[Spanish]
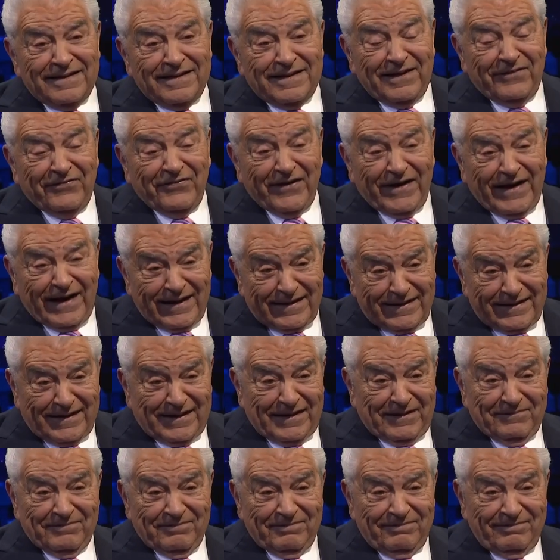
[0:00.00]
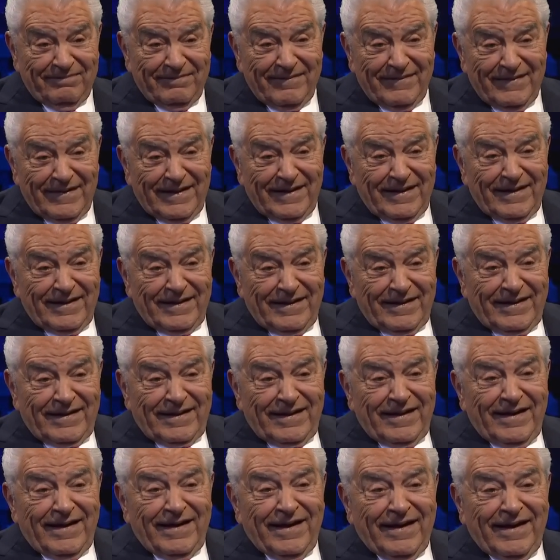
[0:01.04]
diferente.
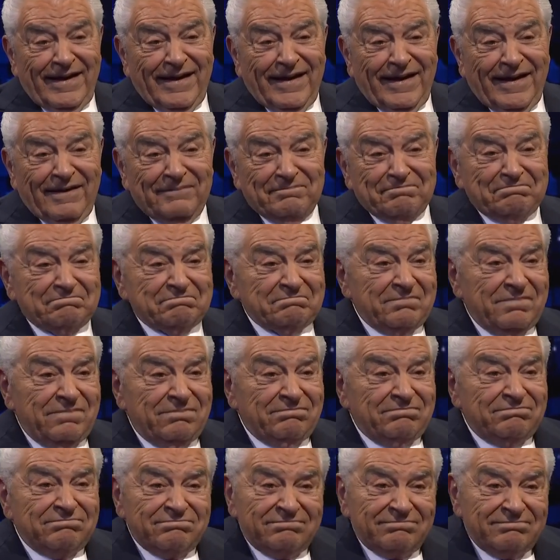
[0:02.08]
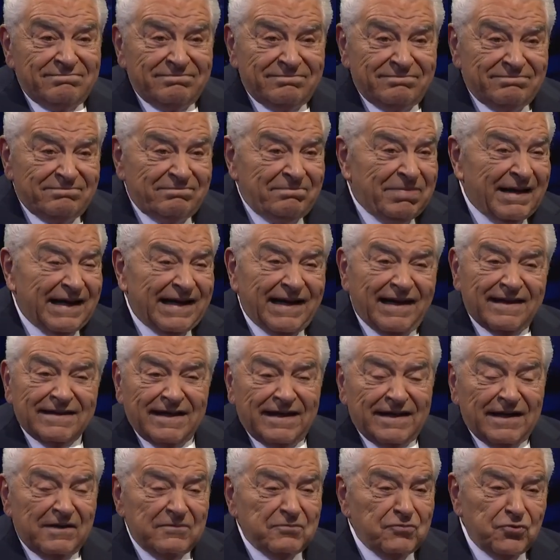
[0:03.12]
Eh, van a
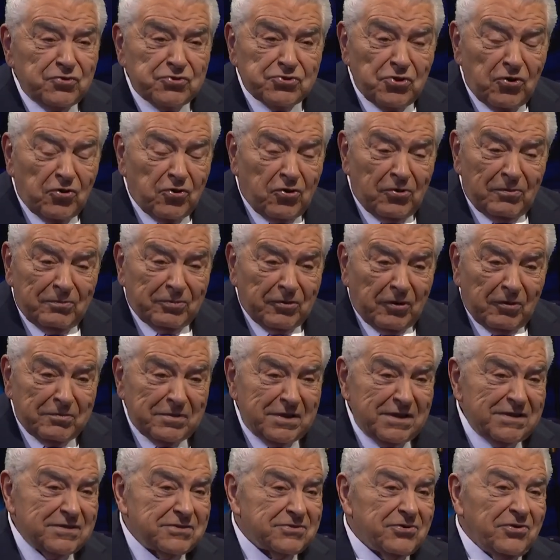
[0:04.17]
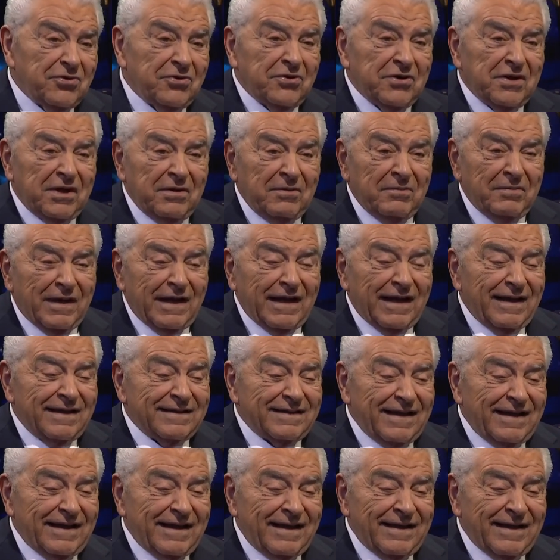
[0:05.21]
tener muchos compromisos y van a
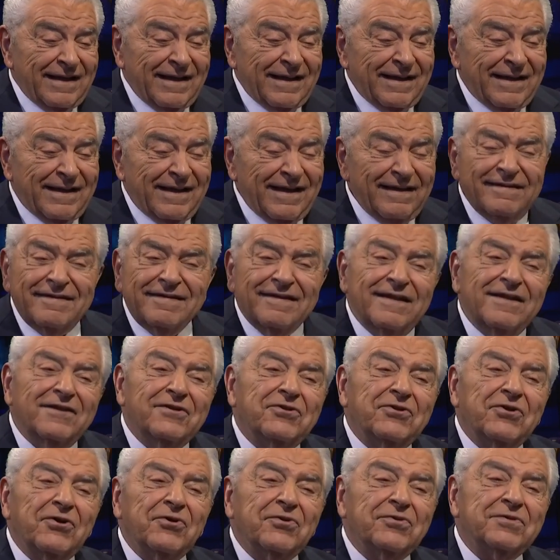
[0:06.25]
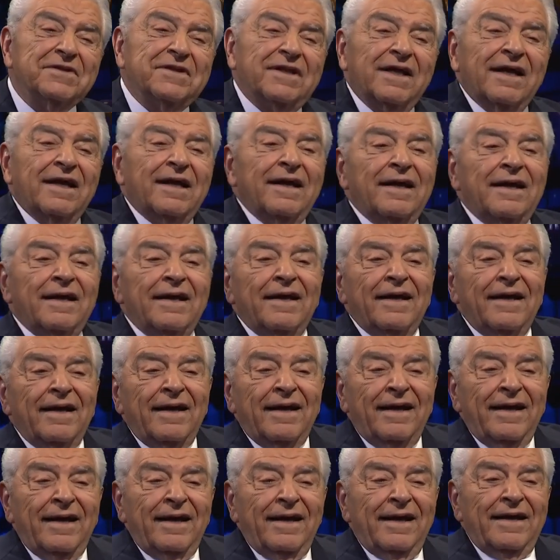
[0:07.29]
tener... ¿Qué sintió usted,
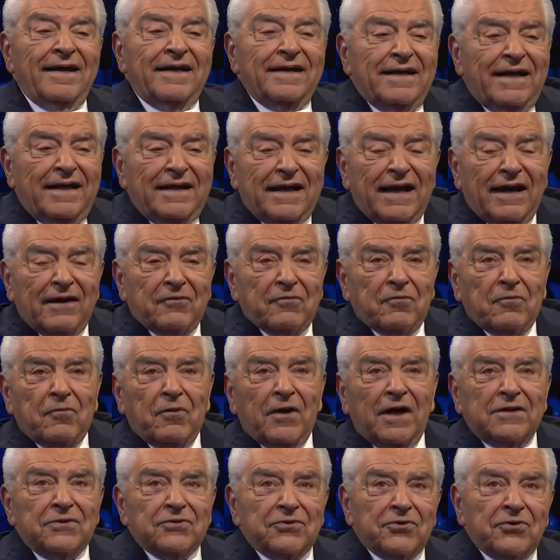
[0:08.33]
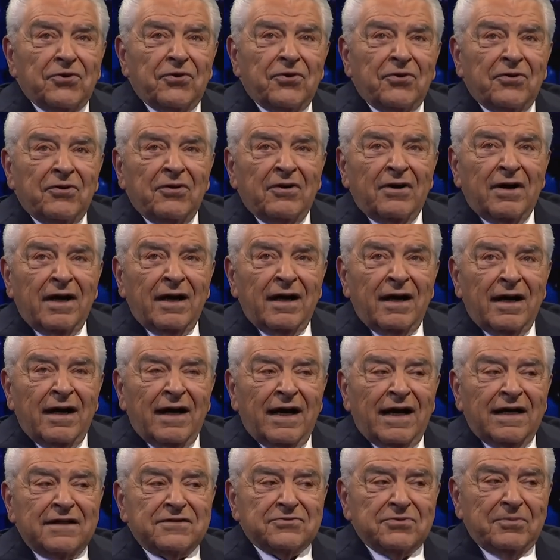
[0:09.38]
Irina, cuando
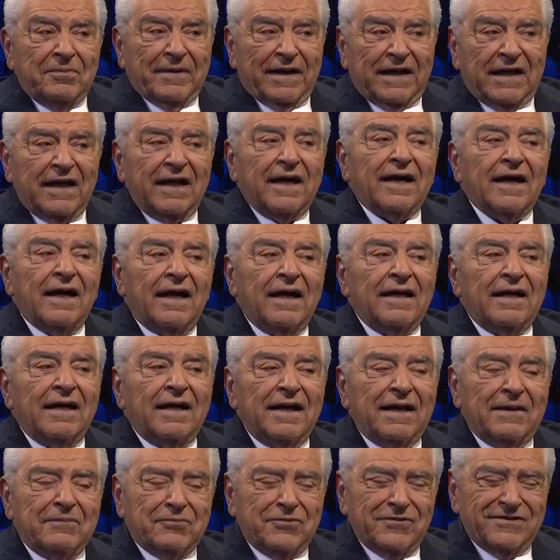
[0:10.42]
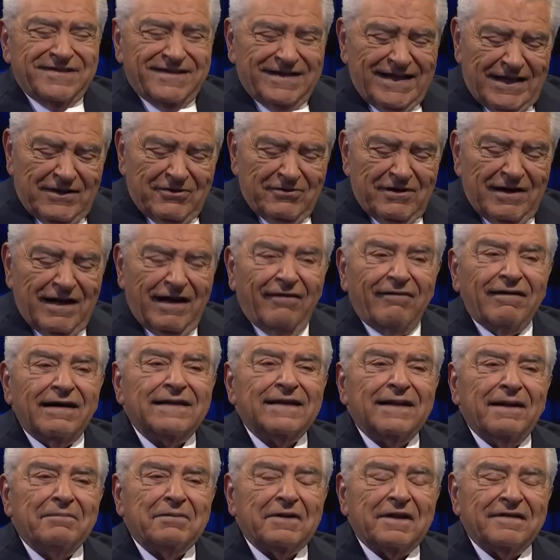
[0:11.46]
a su pareja le pusieron la
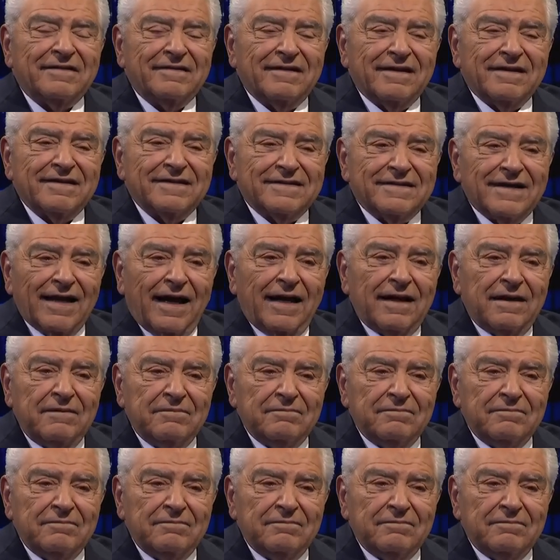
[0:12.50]
banda presidencial?